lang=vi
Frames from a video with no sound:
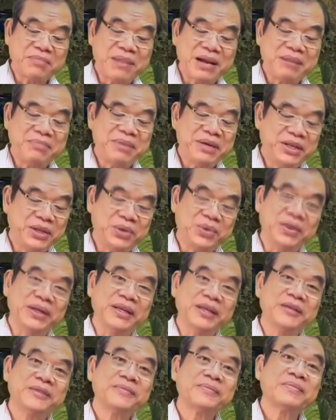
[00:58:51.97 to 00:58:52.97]
chúng con
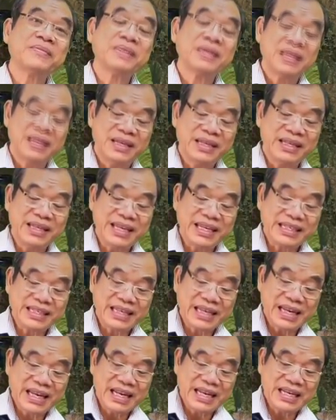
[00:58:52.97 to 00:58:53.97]
xin gửi đến cha
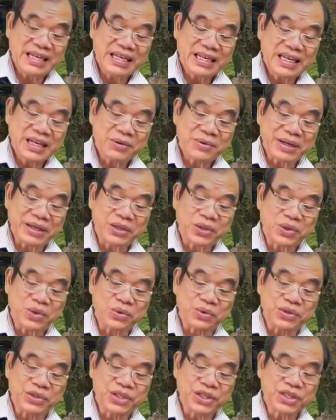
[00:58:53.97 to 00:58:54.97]
những giọt sữa
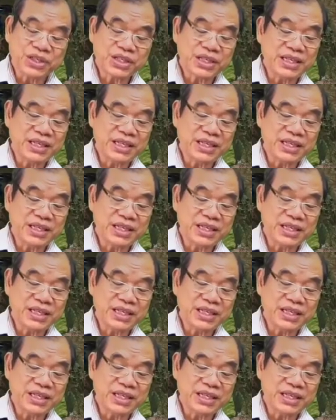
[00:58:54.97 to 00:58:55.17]
cho bé